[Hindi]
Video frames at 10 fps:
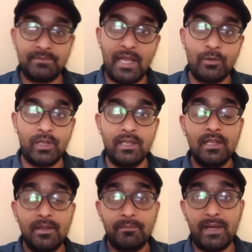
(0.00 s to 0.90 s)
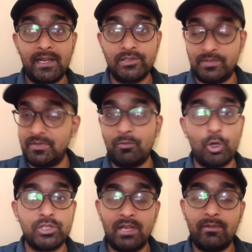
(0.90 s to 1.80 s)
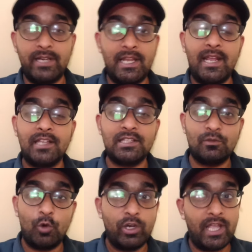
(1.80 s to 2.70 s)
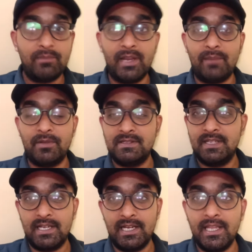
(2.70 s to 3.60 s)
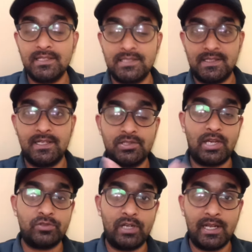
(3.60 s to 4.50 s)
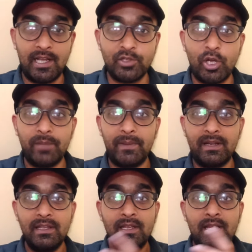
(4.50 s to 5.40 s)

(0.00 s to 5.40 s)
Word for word: कप्तान होंगे पर जब जब रोहित शर्मा नहीं रहेंगे तो वो ओडीआई में कैप्टनसी करेंगे जैसे कि शायद श्रीलंका दौरे पर